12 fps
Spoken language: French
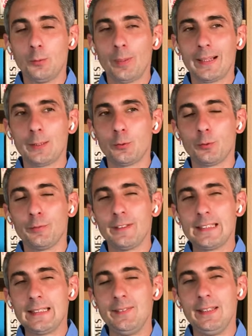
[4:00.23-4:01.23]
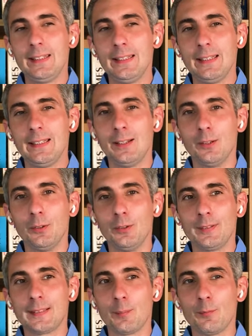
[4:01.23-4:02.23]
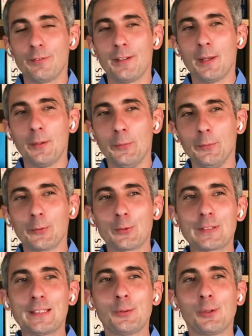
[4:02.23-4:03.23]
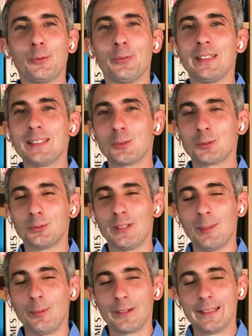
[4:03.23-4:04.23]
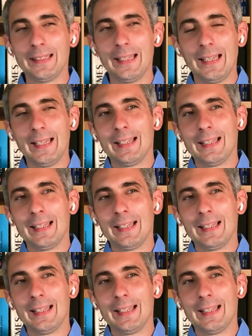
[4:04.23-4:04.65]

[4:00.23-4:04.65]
tu parlais de, festivité, festivités, euh, ça me fait euh, une transition avec une question que je voulais aborder.